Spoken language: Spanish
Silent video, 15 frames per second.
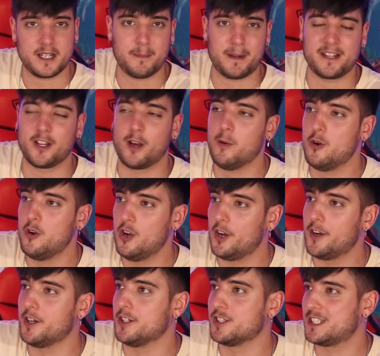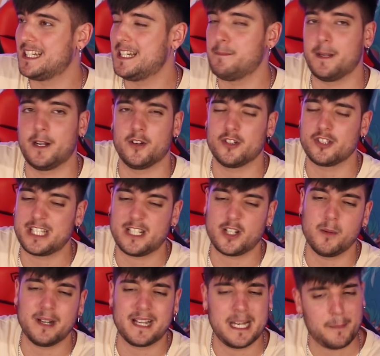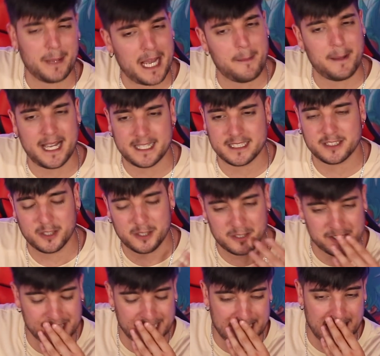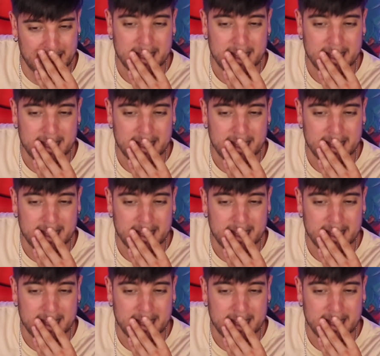Que parece como un loro, sí, pero no sé, es como que le pega más, ¿no? O sea...